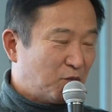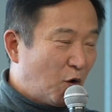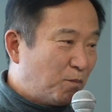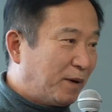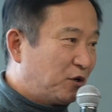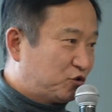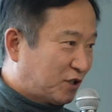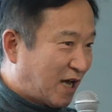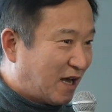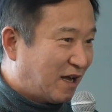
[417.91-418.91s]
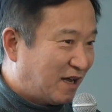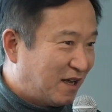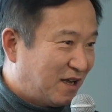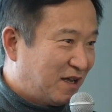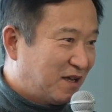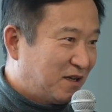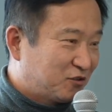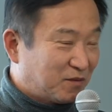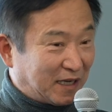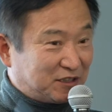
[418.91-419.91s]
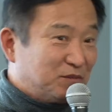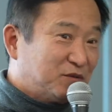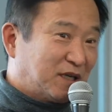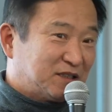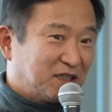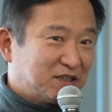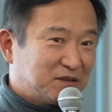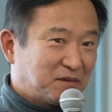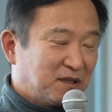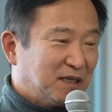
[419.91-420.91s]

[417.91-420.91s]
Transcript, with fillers: 폭발의주다. 좀 아시는 분은 아시겠지만